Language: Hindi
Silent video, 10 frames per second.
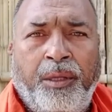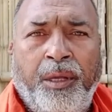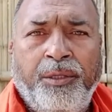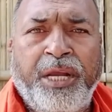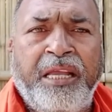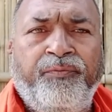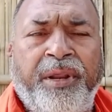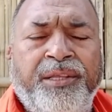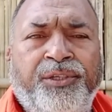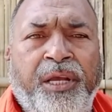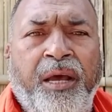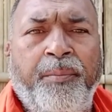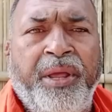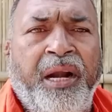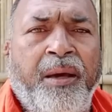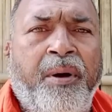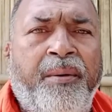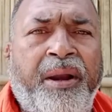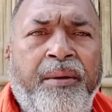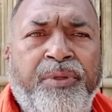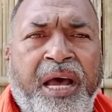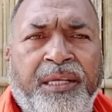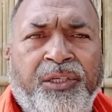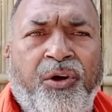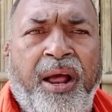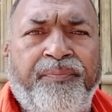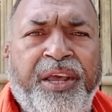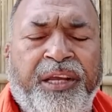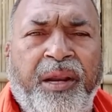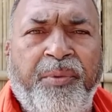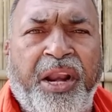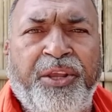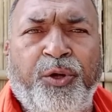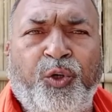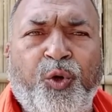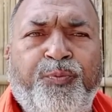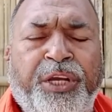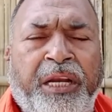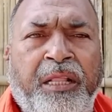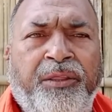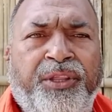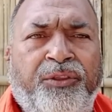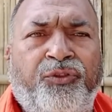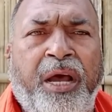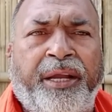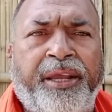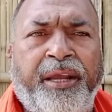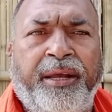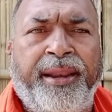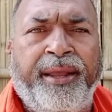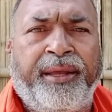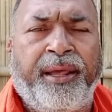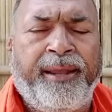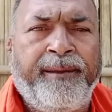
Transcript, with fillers: जयंत फ्रेंड्स मेरा नाम बाबा रामदास और आप देख रहे हैं मेरा यूट्यूब चैनल दद्दा की खरी खरी